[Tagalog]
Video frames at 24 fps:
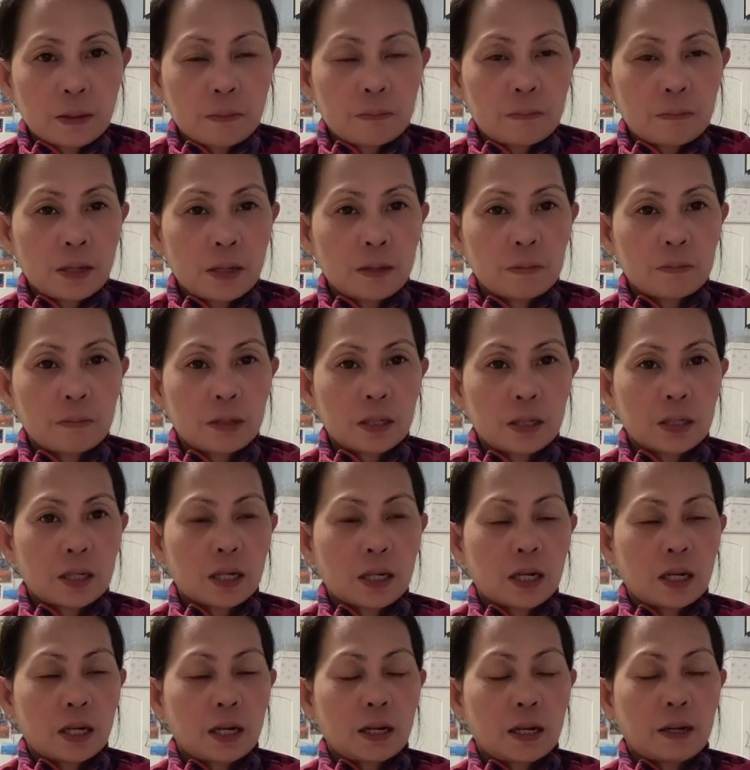May mga,
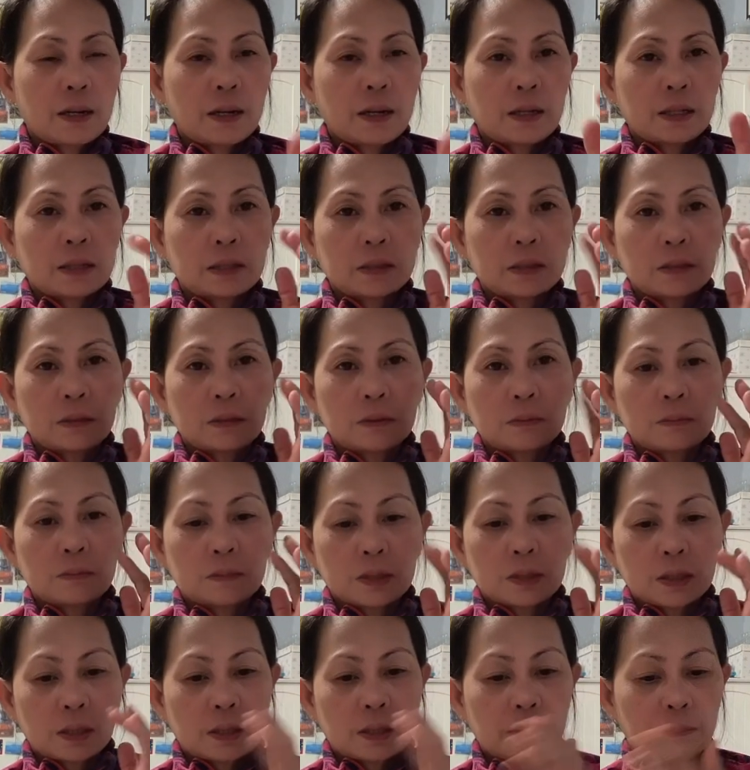yung
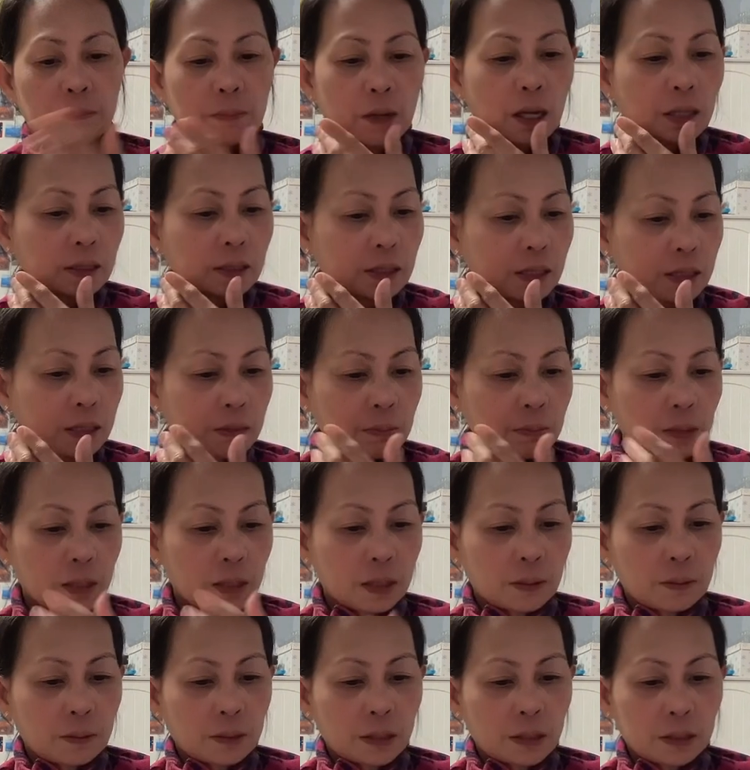mga blackheads,
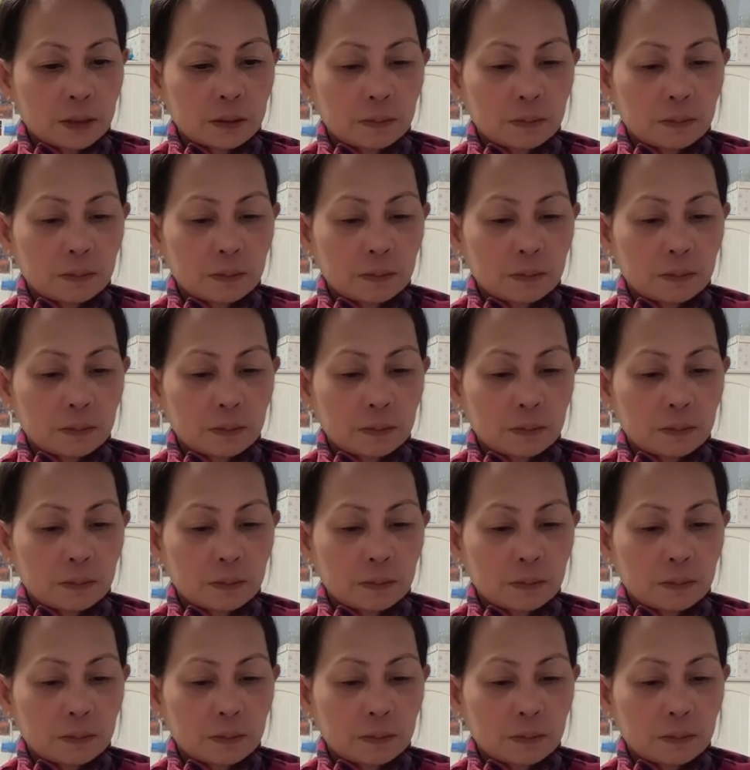mga dark,